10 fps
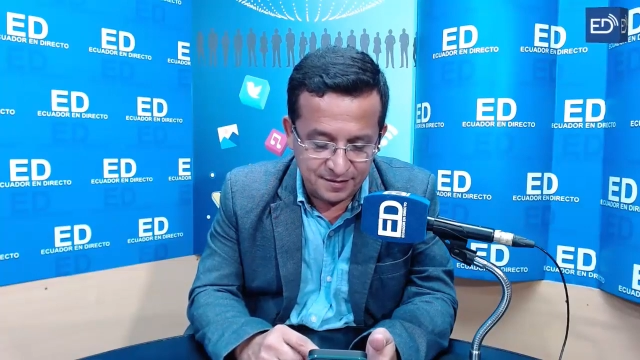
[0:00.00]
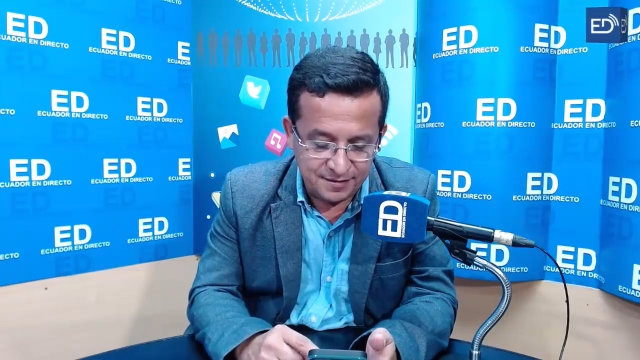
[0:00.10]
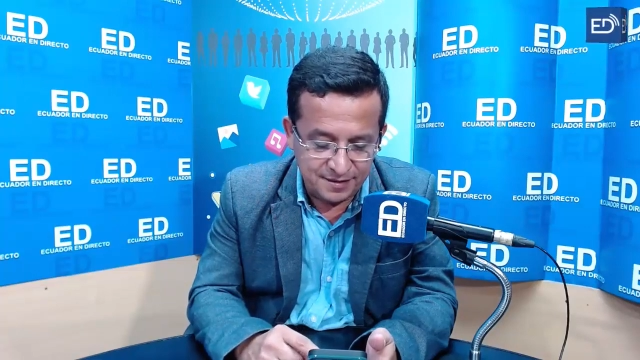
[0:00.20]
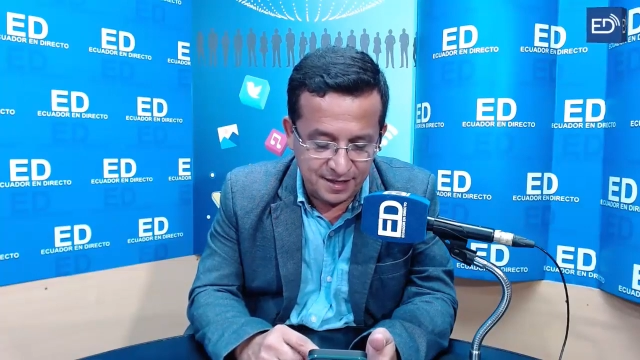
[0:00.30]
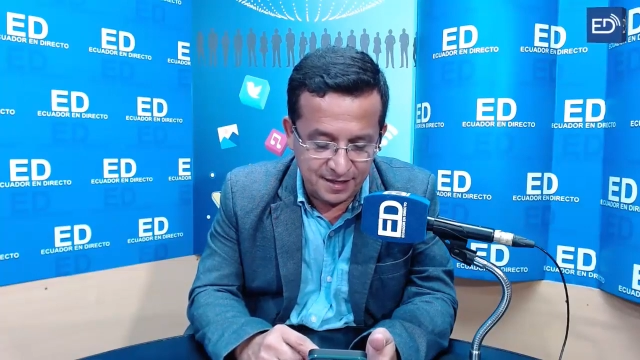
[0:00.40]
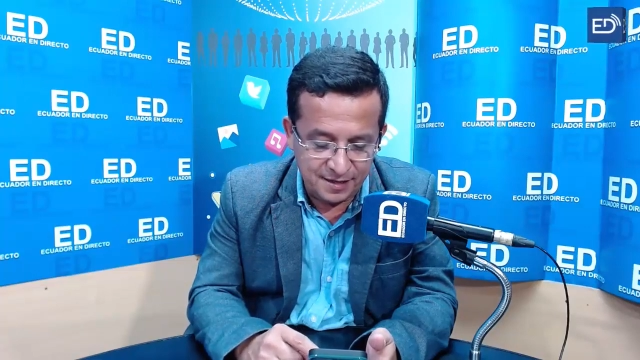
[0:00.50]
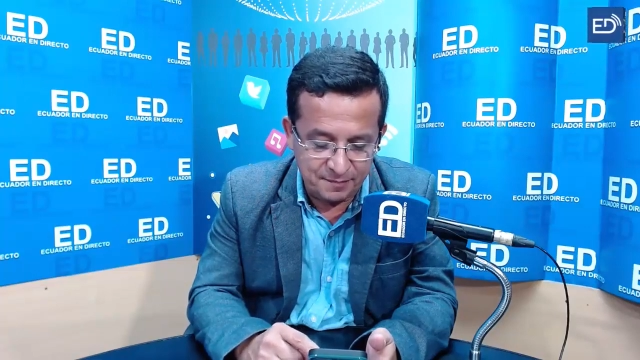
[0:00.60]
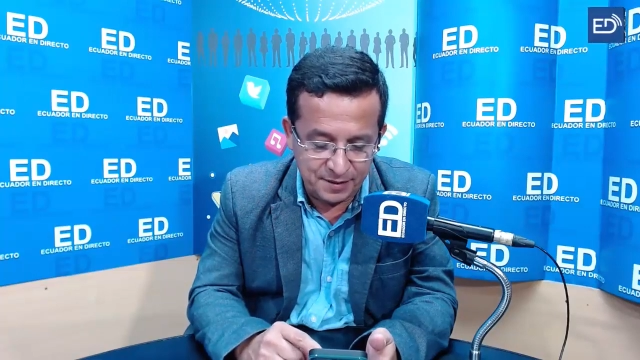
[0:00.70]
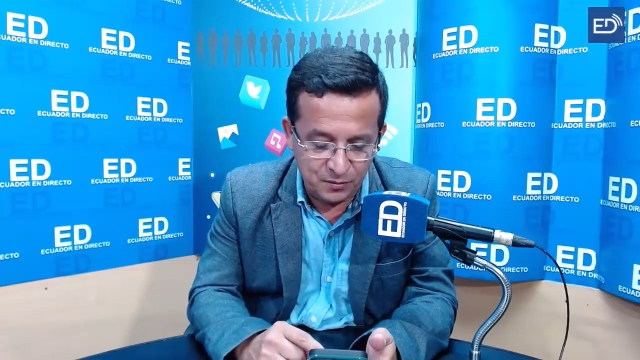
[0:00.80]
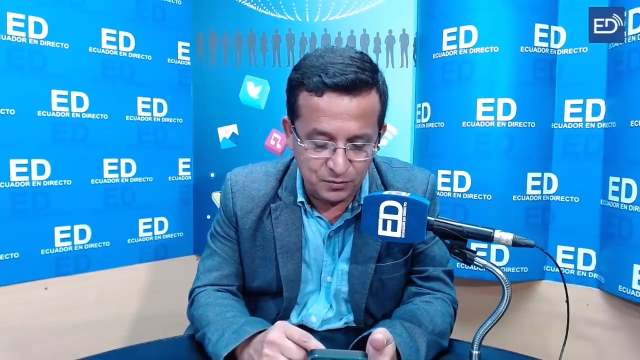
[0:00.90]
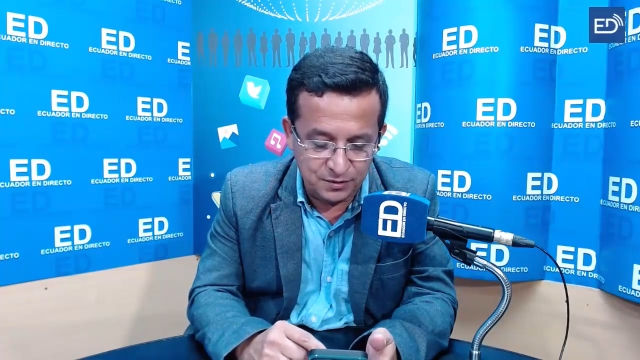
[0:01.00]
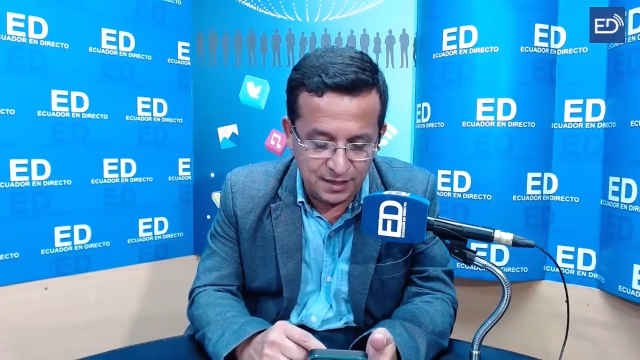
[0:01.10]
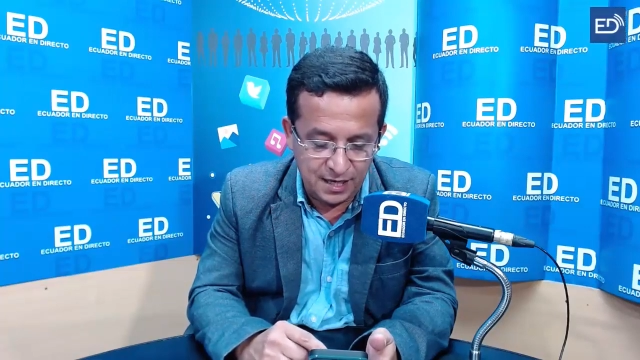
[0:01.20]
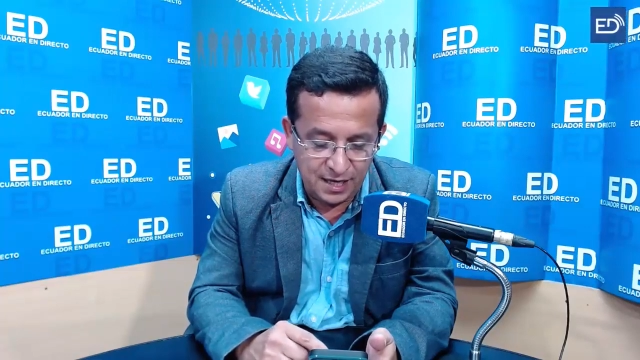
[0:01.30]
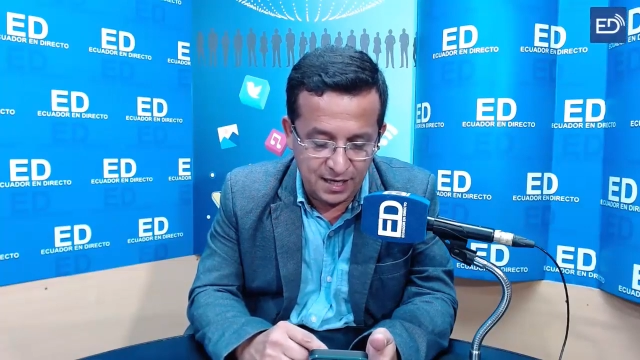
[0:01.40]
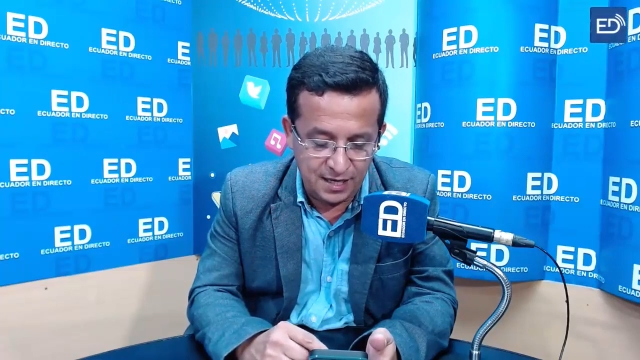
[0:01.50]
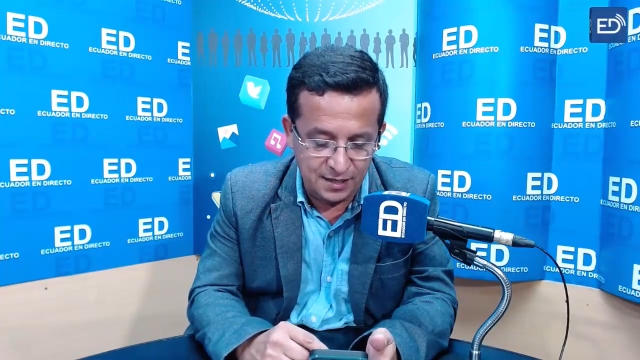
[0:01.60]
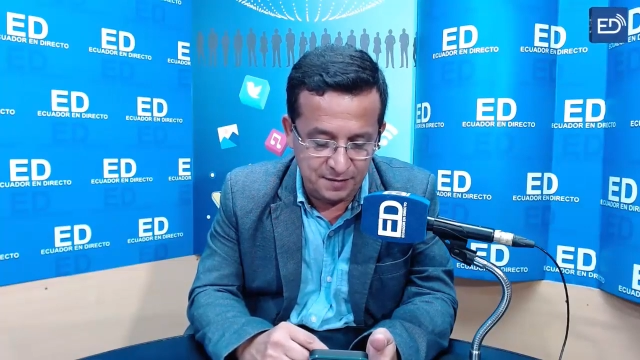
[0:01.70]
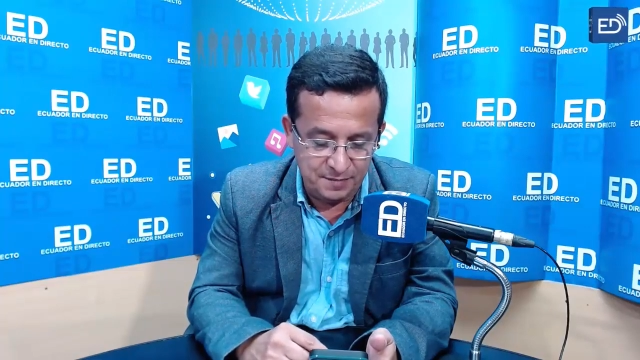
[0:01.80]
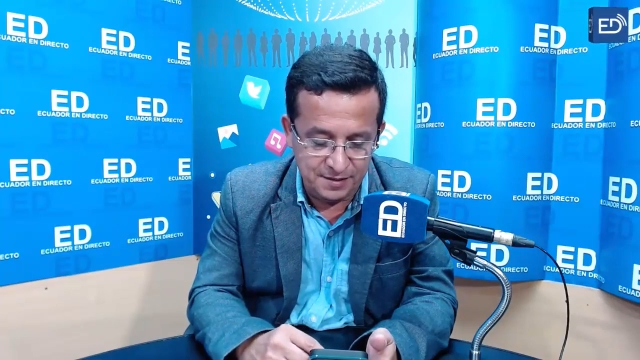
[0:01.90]
trasladar preguntas
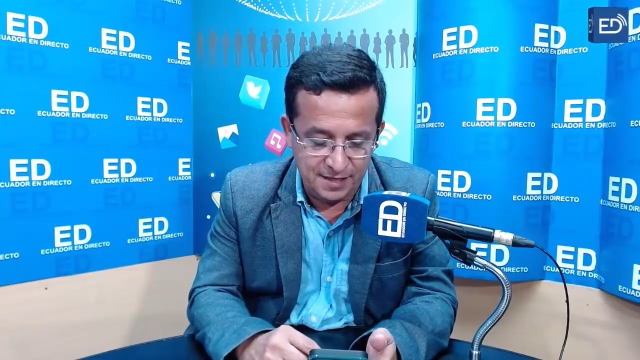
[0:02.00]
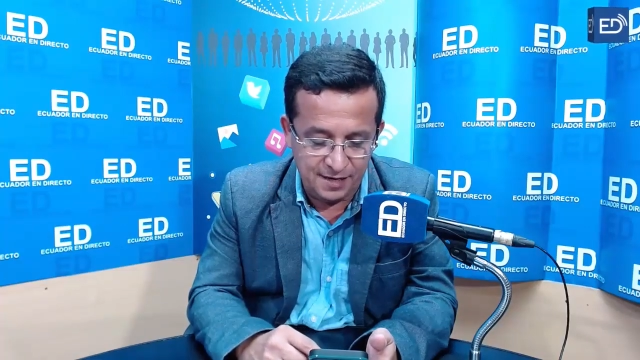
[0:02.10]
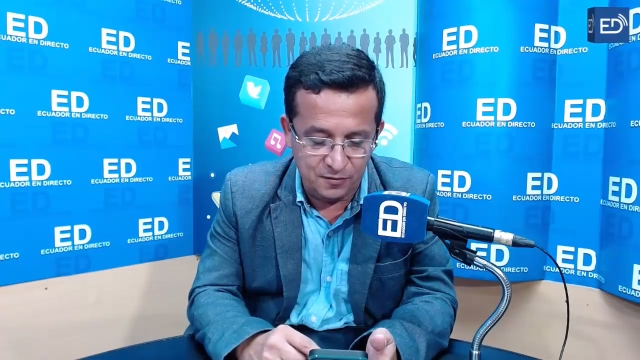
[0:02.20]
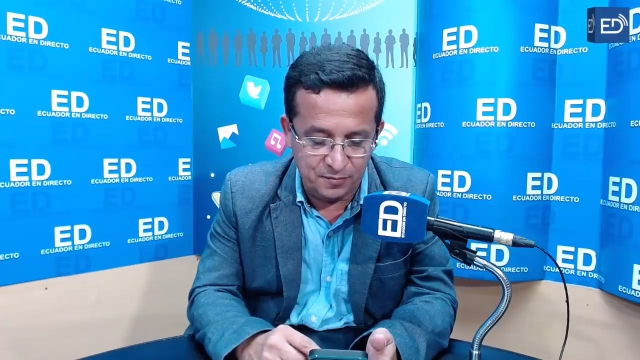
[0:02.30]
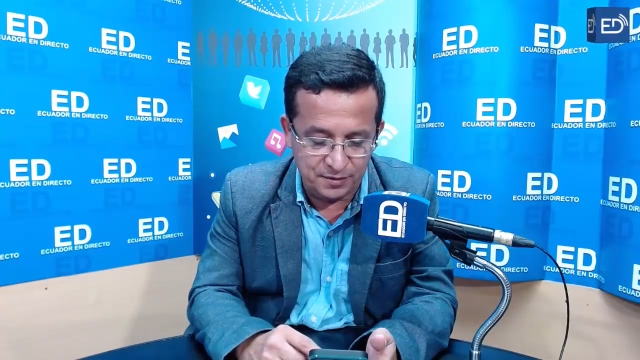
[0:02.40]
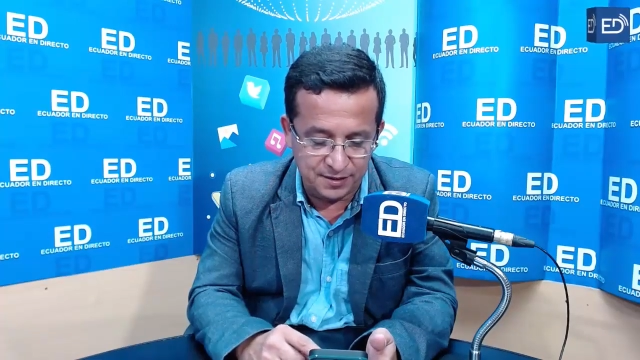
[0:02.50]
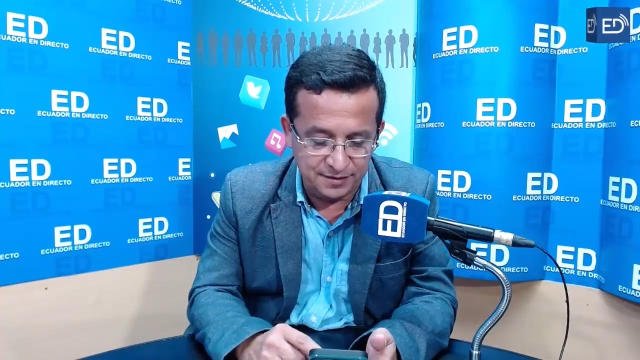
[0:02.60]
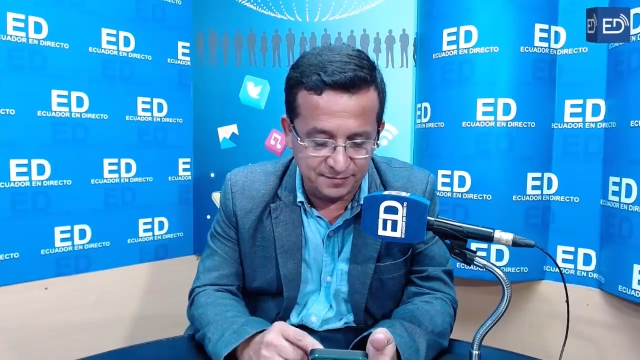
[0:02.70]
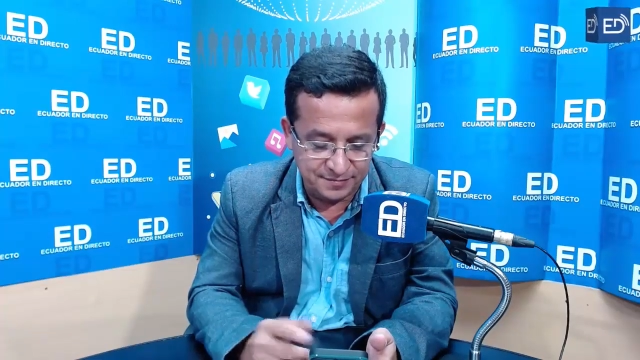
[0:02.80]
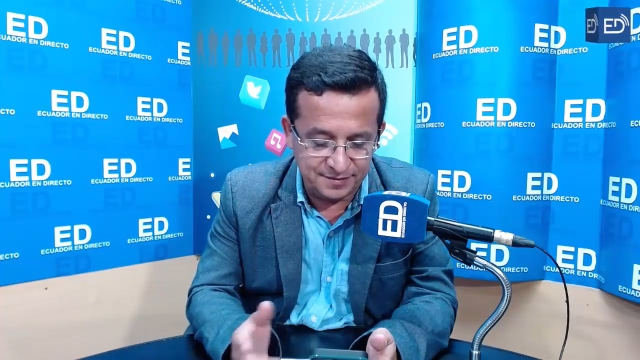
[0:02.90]
al invitado porque